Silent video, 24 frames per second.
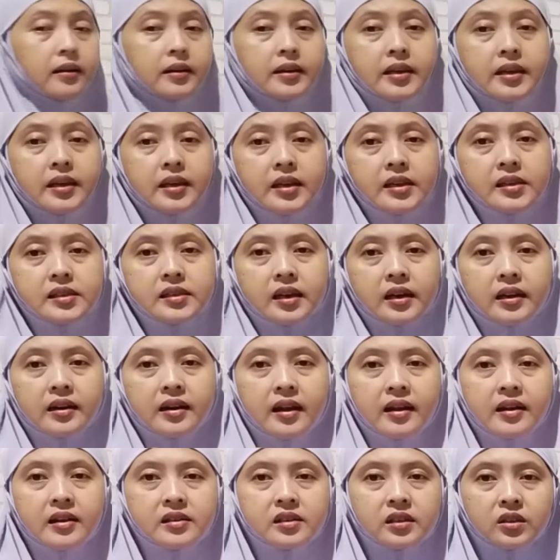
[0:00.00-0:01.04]
diiris karena
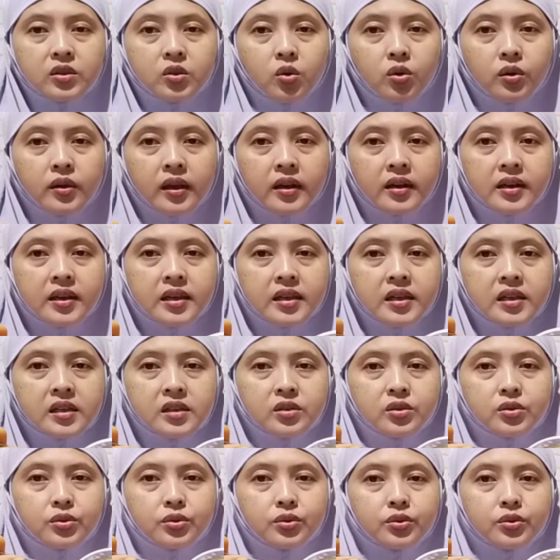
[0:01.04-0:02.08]
ada stok yang diiris tuh.